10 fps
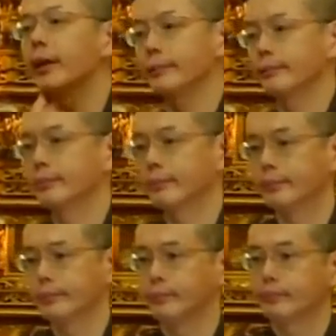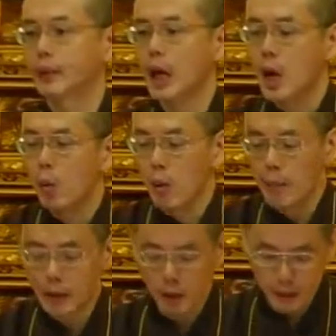的，我
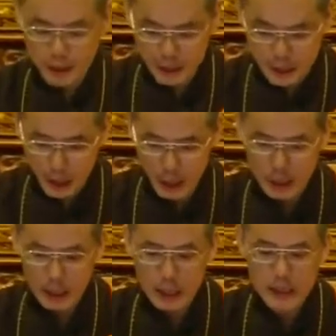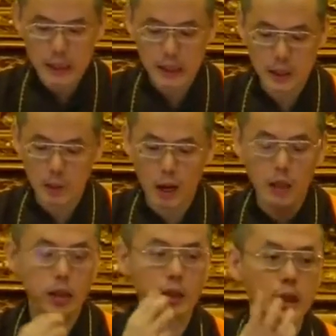们都希望一直期
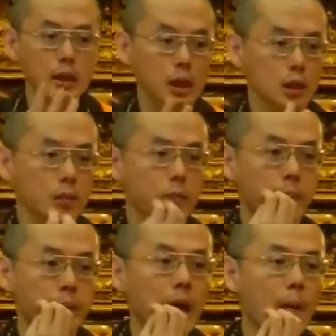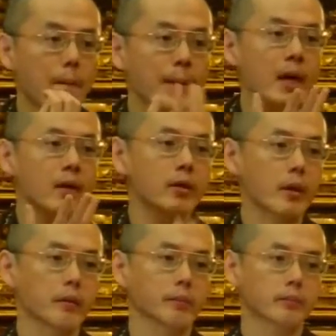望身体是不要变
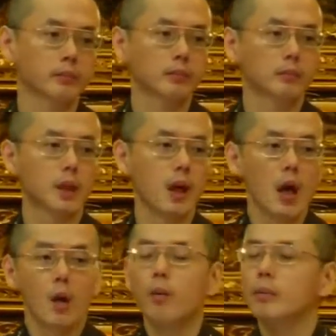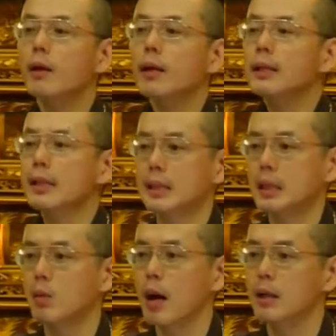的，我们都一直
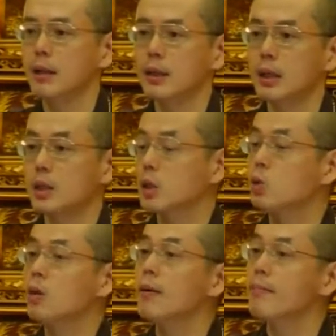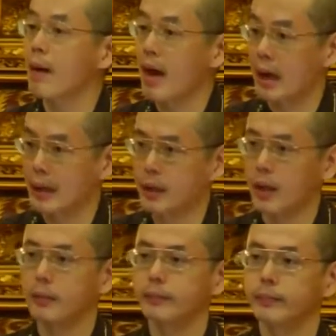希望身体是最美
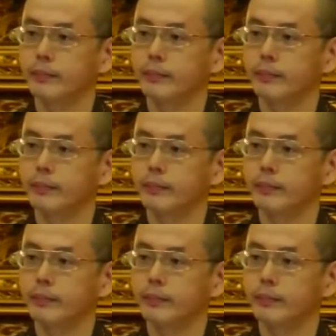的。